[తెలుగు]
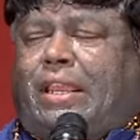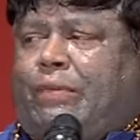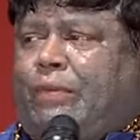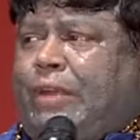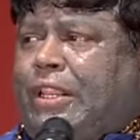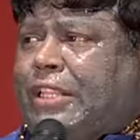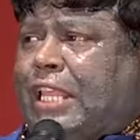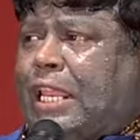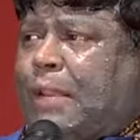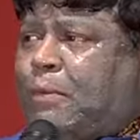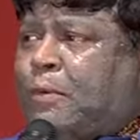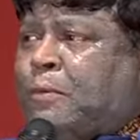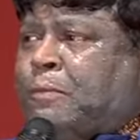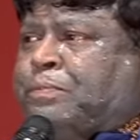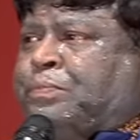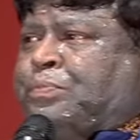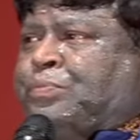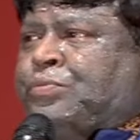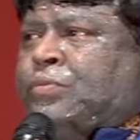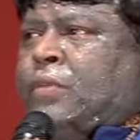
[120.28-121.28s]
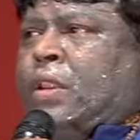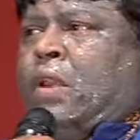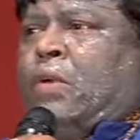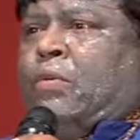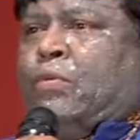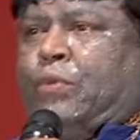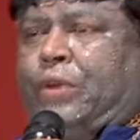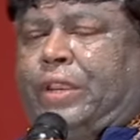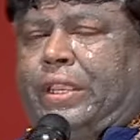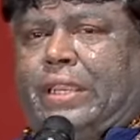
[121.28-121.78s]
ఎవరి తరము
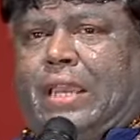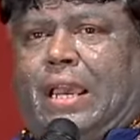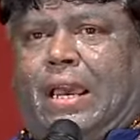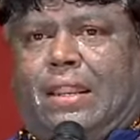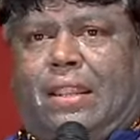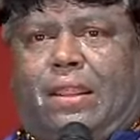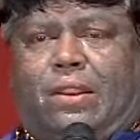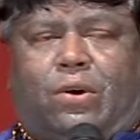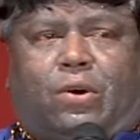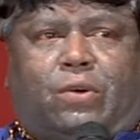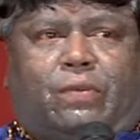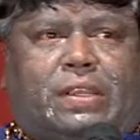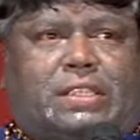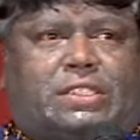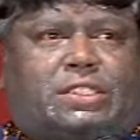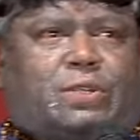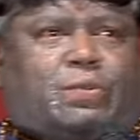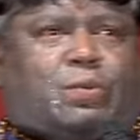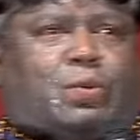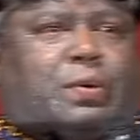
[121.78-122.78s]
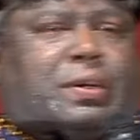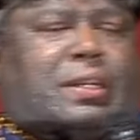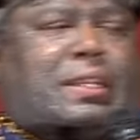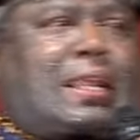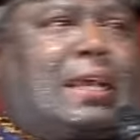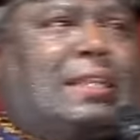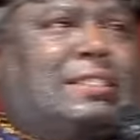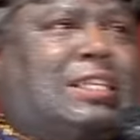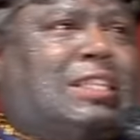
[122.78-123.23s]
ఉయ్యాలలో వేసి ఊగిన